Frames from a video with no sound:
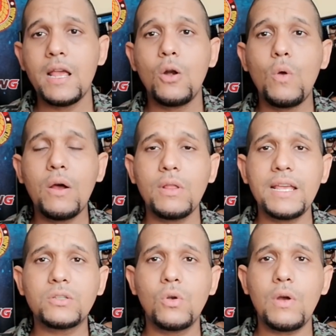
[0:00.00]
Luego de
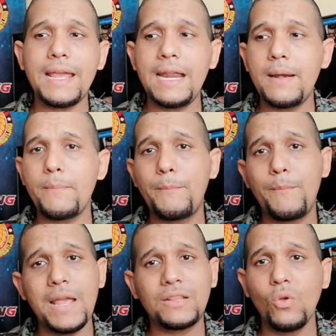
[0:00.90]
eso, él
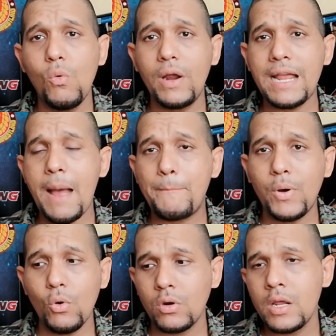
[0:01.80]
estuvo en
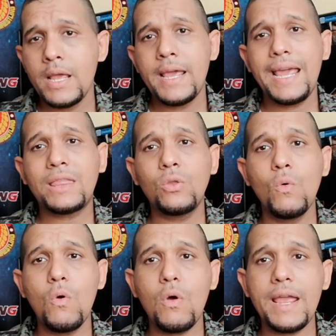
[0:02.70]
Japón,
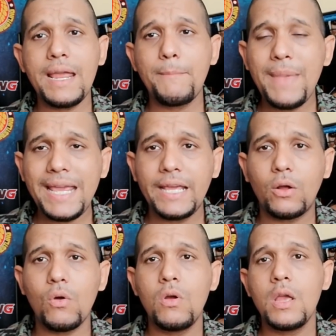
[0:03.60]
estuvo en México,